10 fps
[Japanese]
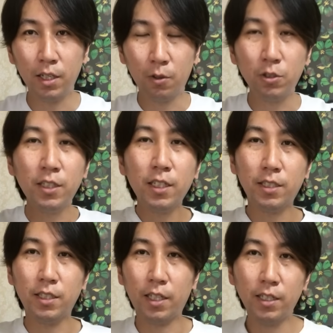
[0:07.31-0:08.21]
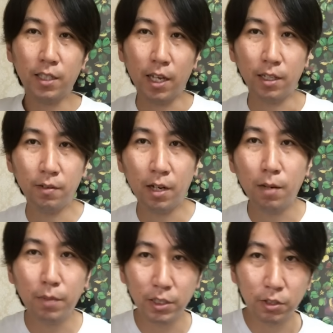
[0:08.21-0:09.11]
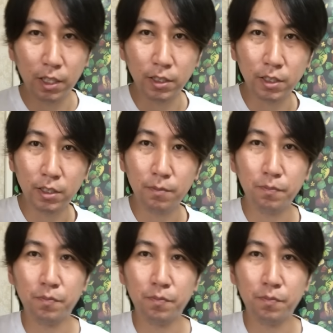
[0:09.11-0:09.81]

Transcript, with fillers: こちらですね現在販売中です